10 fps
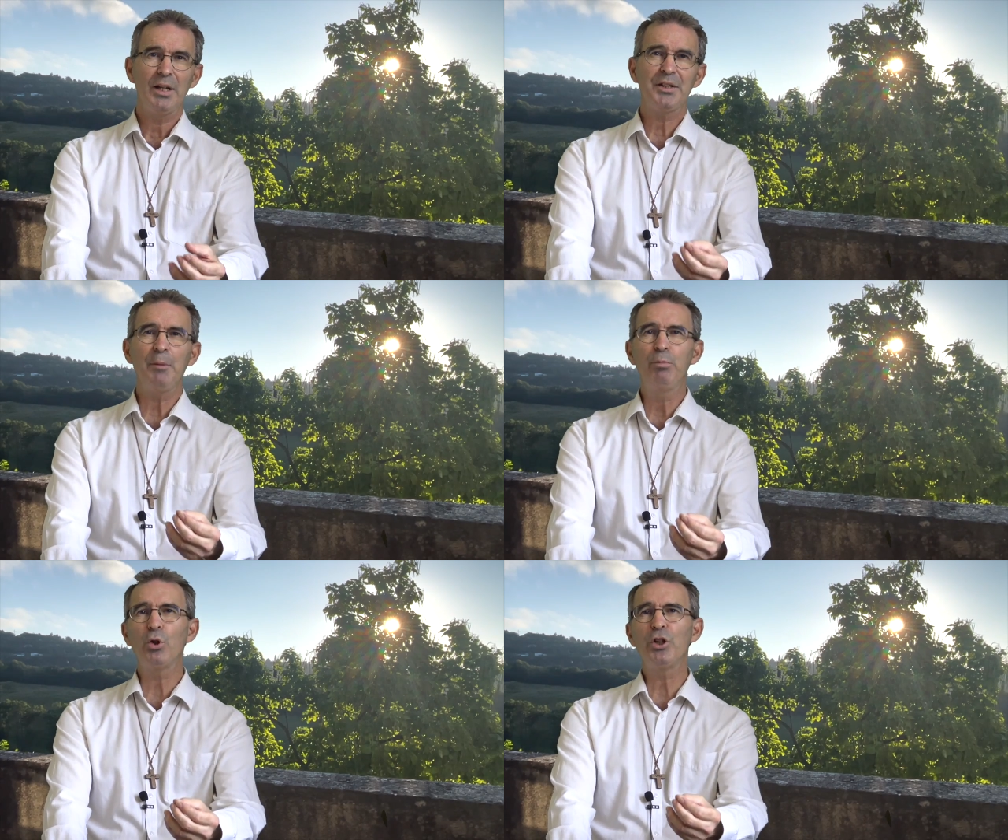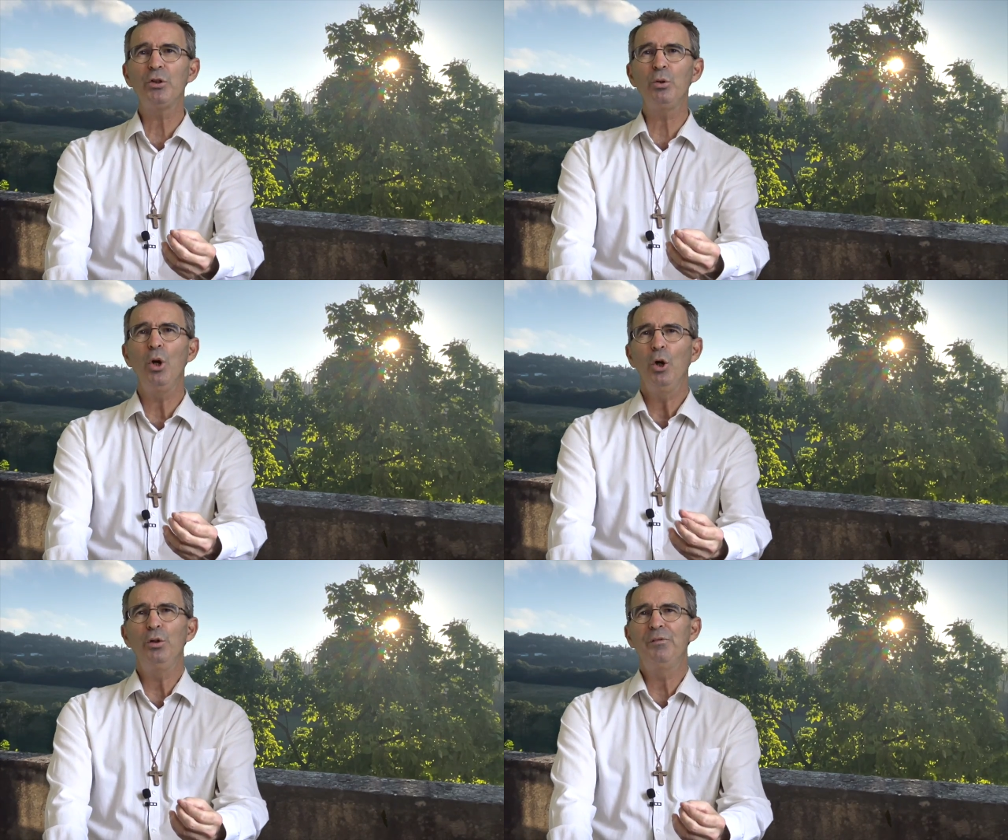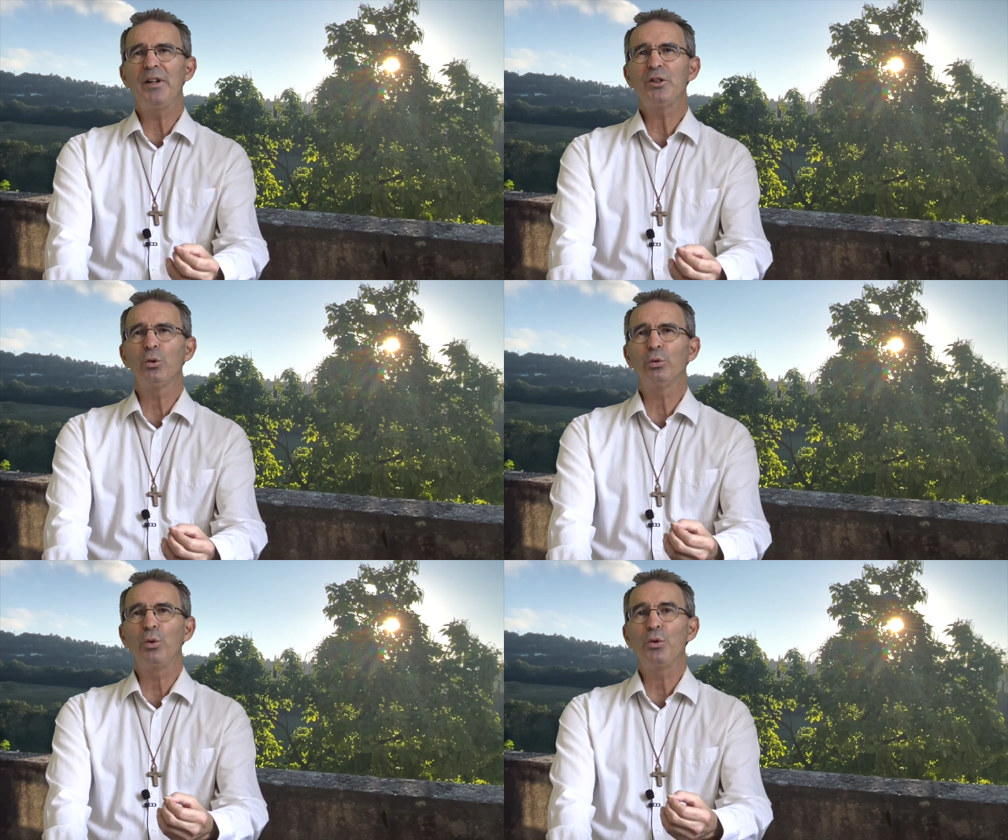c'est pour Jésus une
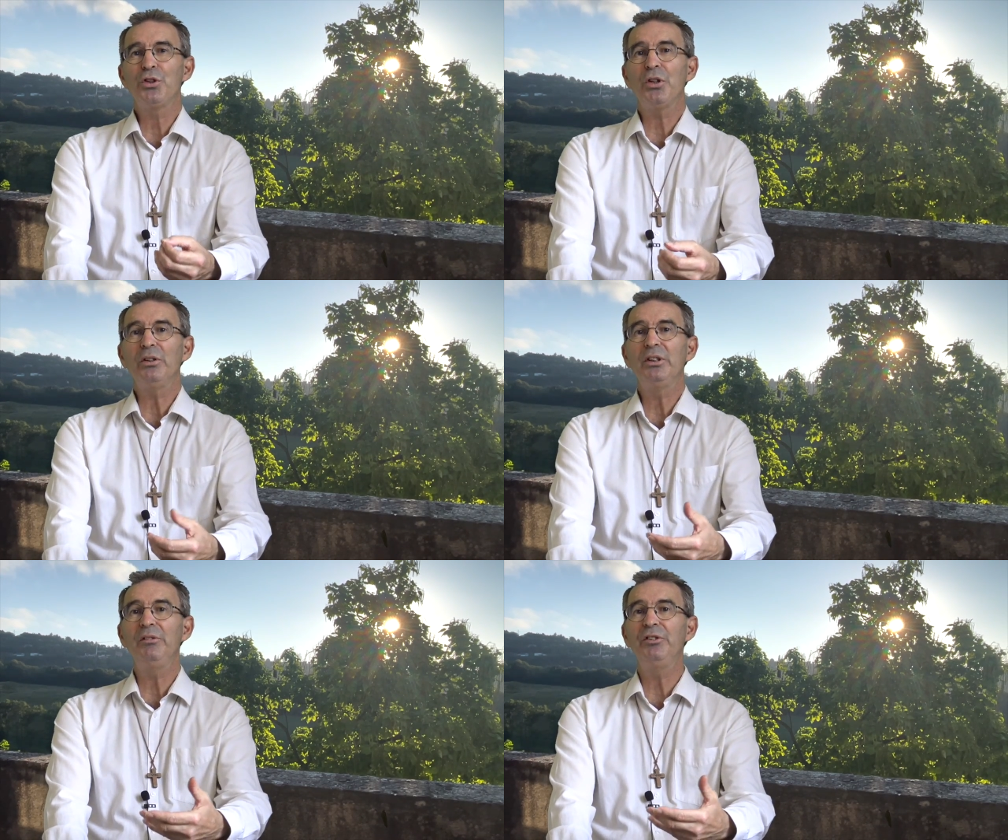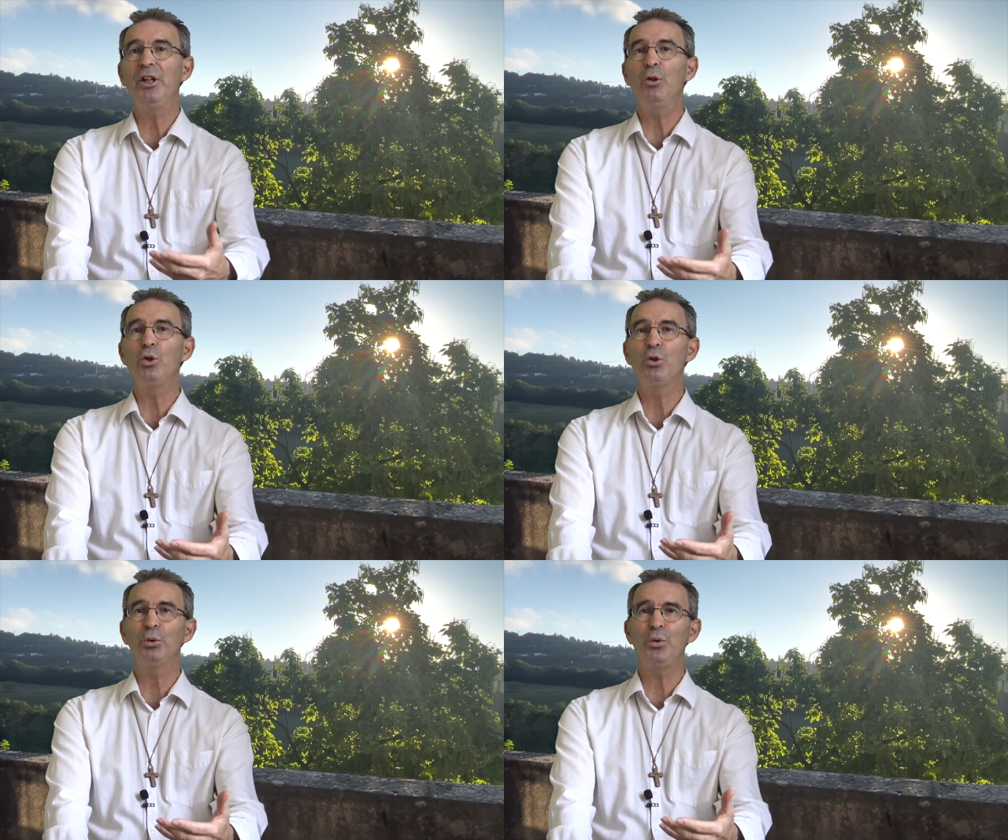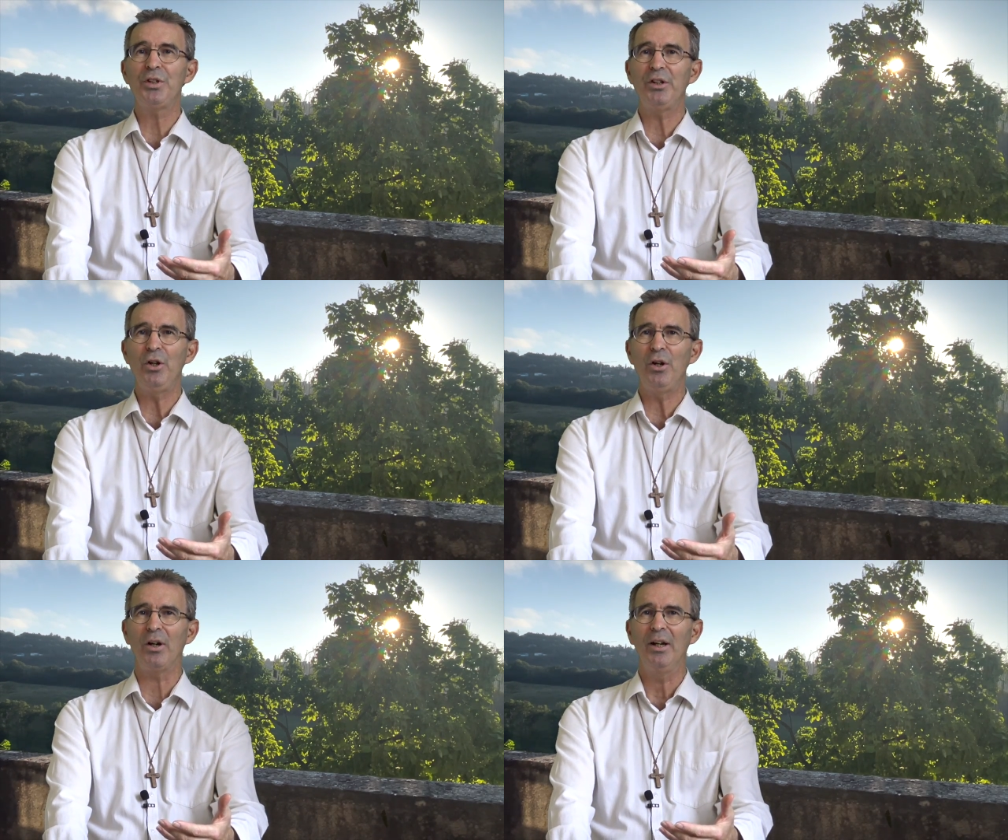façon de sanctifier le jour du
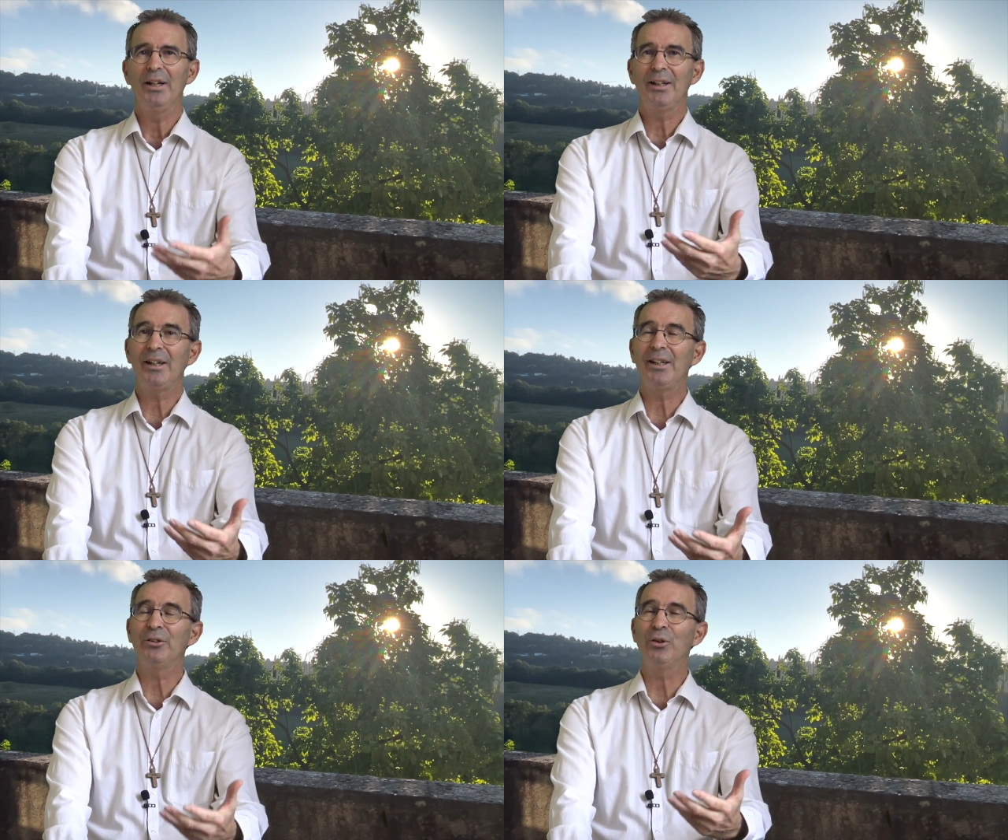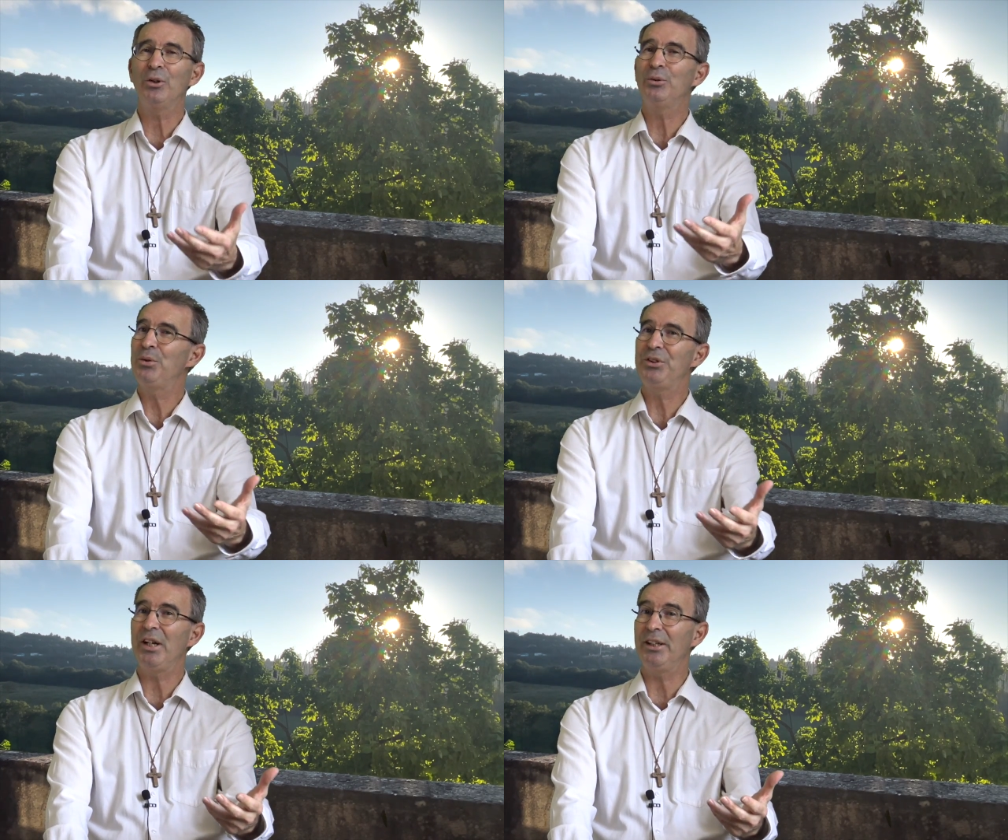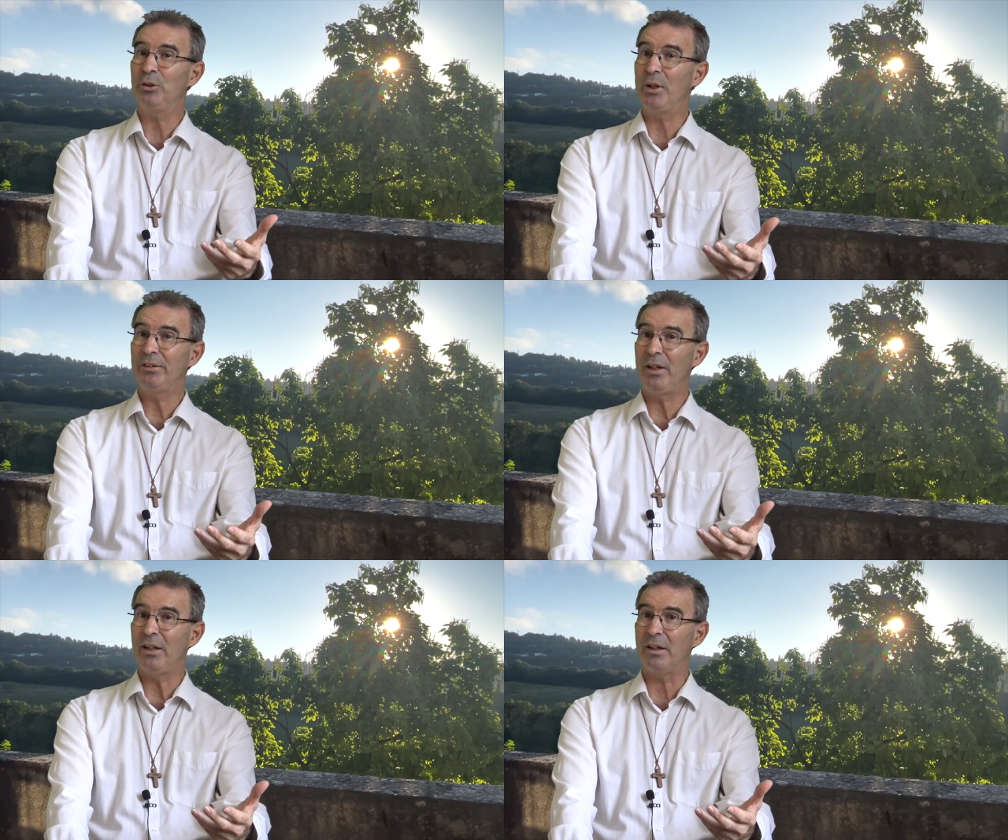Seigneur, créateur du ciel et de la
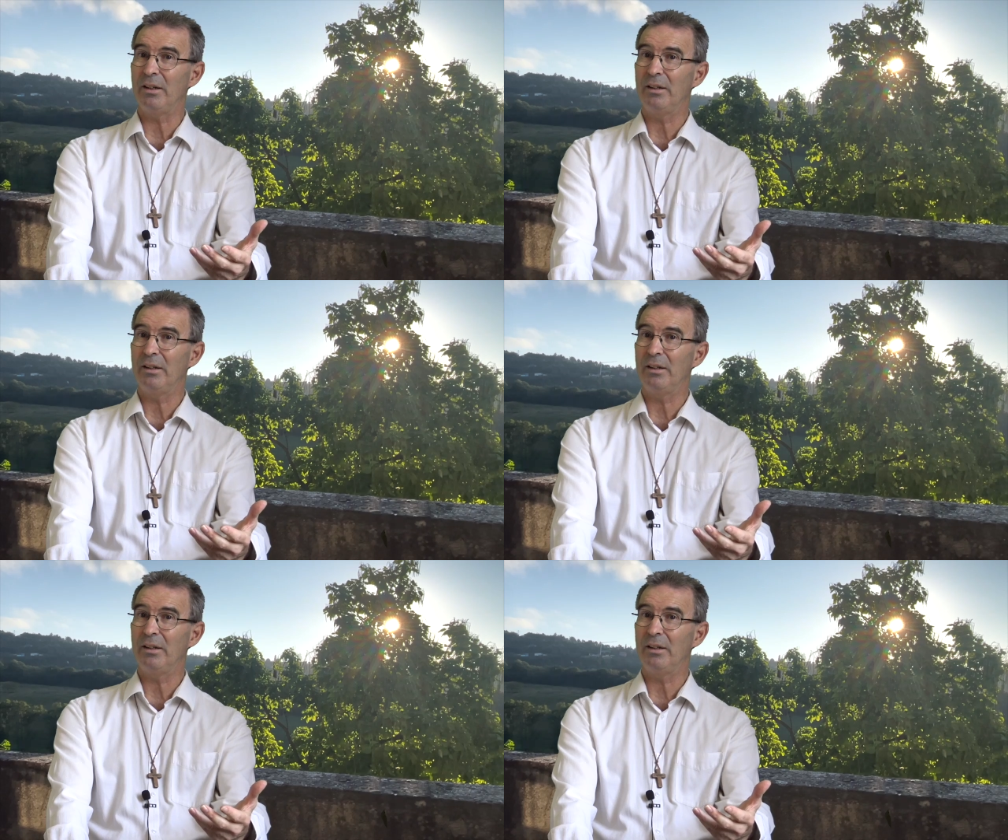terre.